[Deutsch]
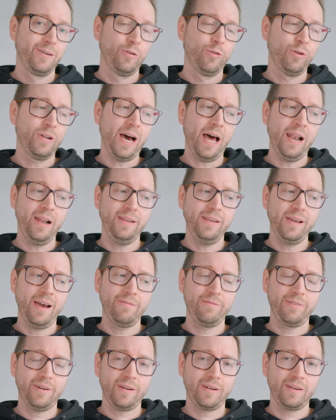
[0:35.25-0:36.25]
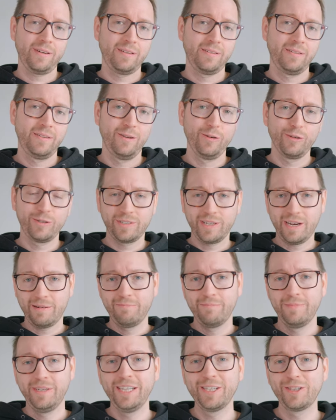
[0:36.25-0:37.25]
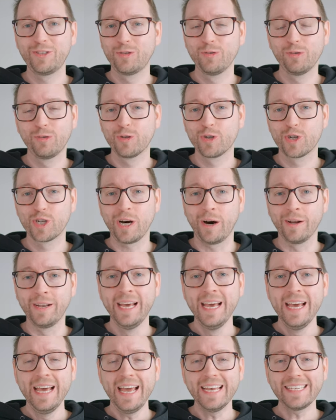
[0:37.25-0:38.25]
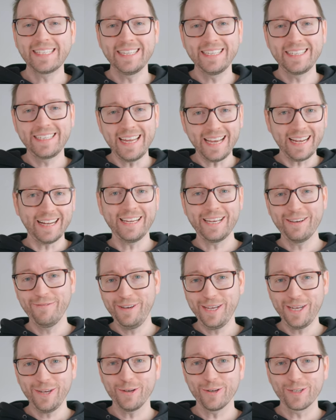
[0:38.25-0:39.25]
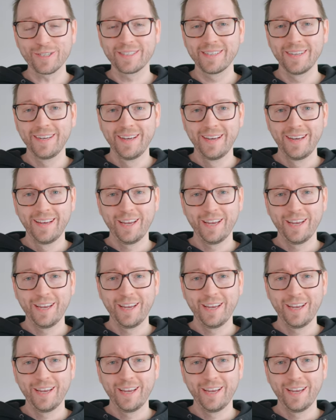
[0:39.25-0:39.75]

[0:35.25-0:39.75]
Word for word: oder alle, die einfach Lust haben, hier zuzuschauen. Es sind tägliche Videos.